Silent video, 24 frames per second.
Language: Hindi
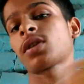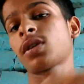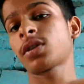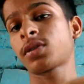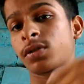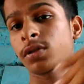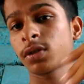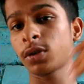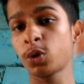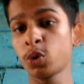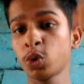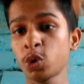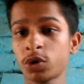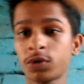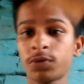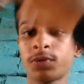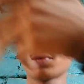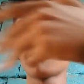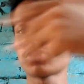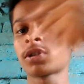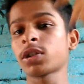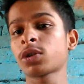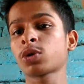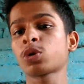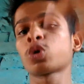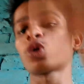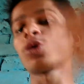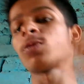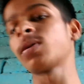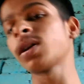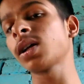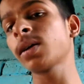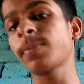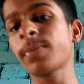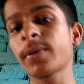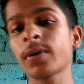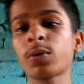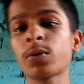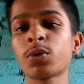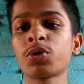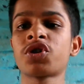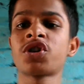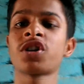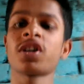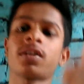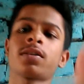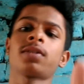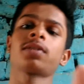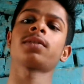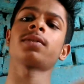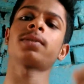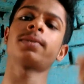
इस यूज़फुल से थोबड़े पे कुछ एक